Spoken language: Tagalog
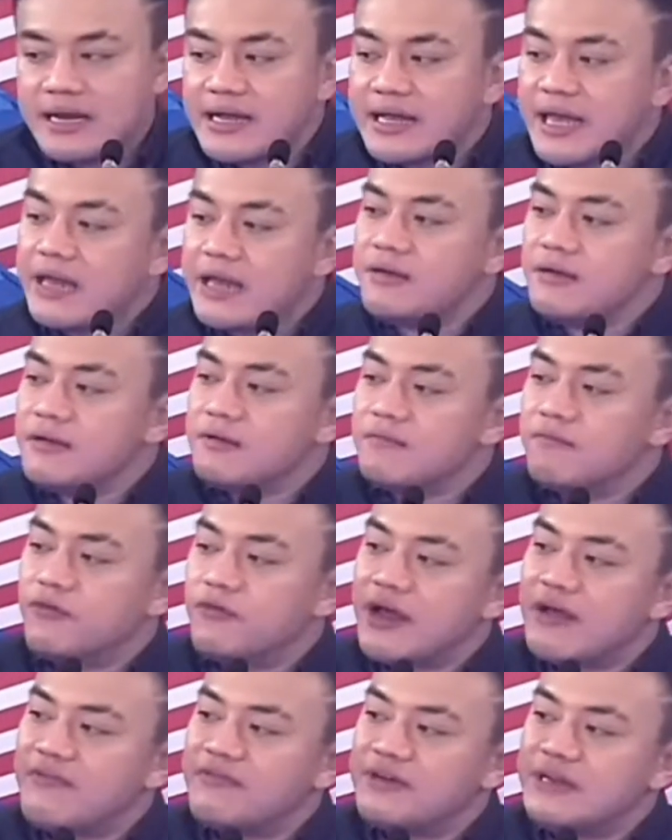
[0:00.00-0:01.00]
again,
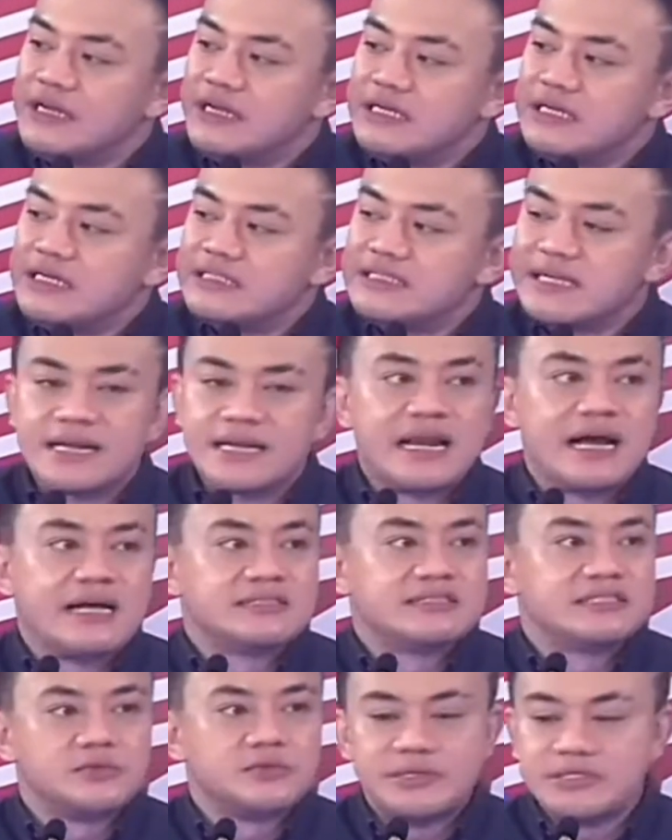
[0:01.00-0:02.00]
for every
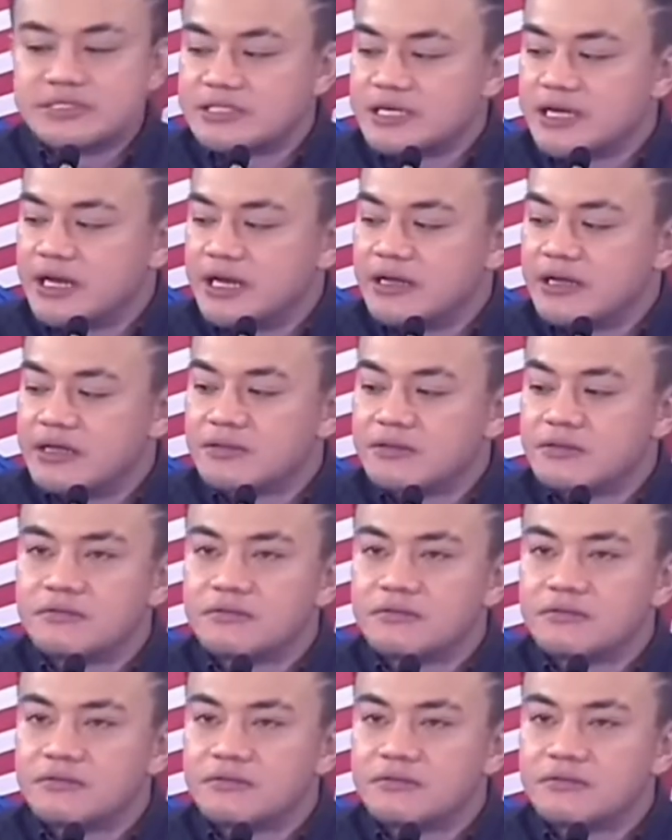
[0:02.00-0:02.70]
sunglasses we sell,